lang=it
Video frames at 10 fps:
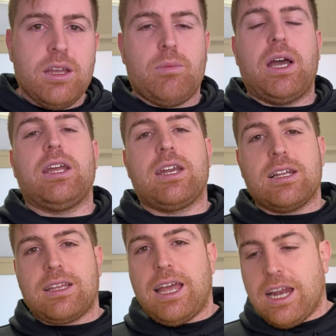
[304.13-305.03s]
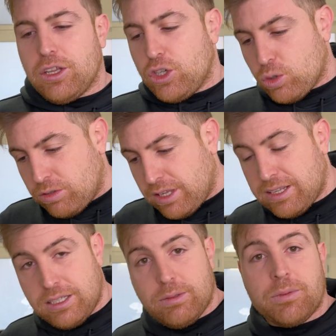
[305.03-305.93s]
ma in realtà è la
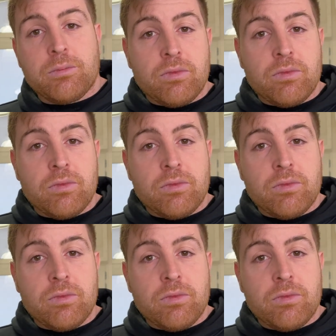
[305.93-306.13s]
diciottesima